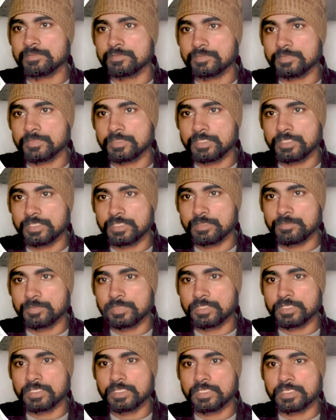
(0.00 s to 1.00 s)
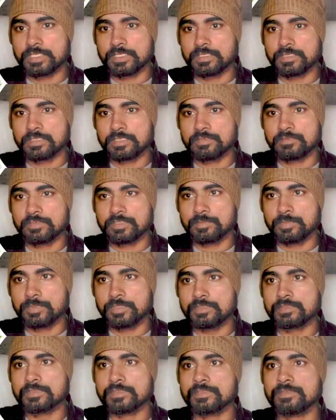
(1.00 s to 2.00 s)
हम यहाँ पे क्लिक करते हैं
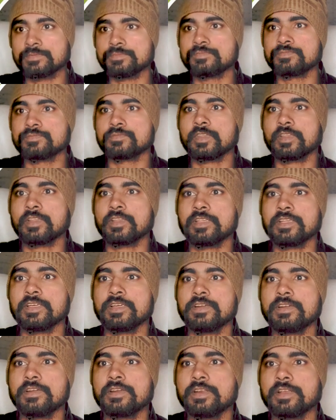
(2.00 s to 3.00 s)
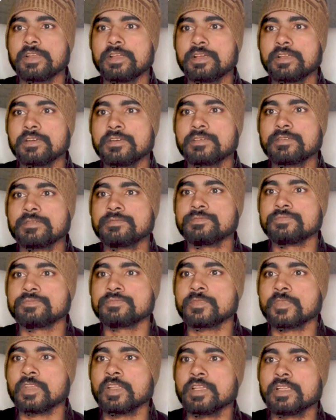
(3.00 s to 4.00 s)
वापस ये ट्रिगर
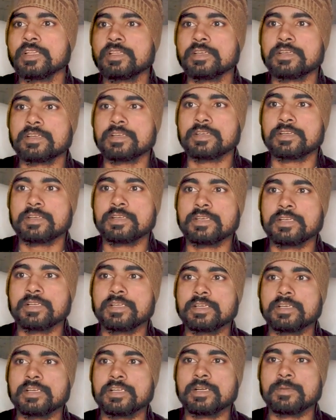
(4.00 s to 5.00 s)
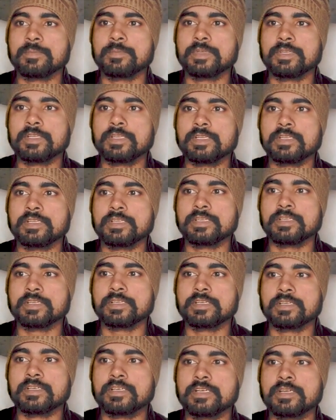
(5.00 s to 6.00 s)
ट्रिगर तो आपने
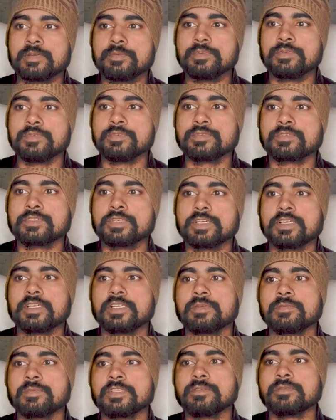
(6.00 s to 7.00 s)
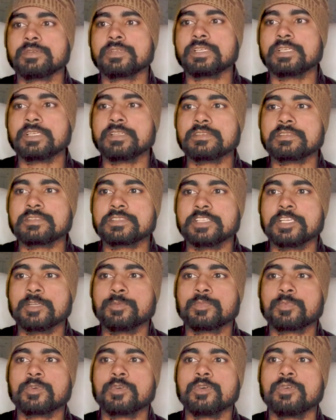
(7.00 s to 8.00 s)
कब यूज़ करना है मतलब किस
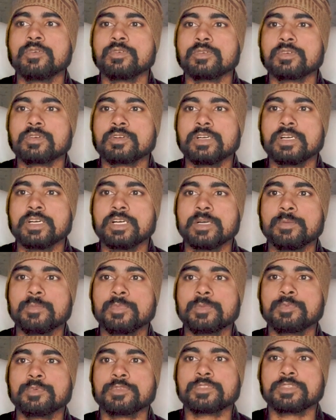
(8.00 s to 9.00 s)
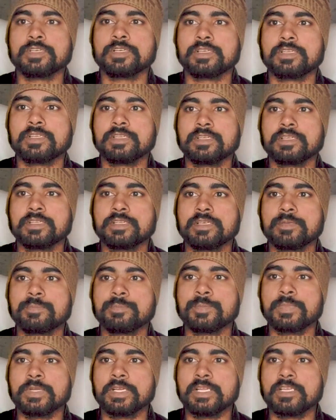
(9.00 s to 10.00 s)
सेप को कहाँ पे पहुँचानी है या
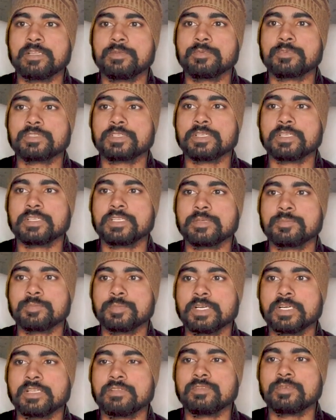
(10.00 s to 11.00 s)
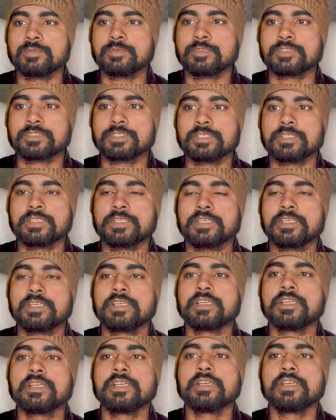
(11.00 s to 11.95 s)
पहले पहुँचानी है बाद में पहुँचानी है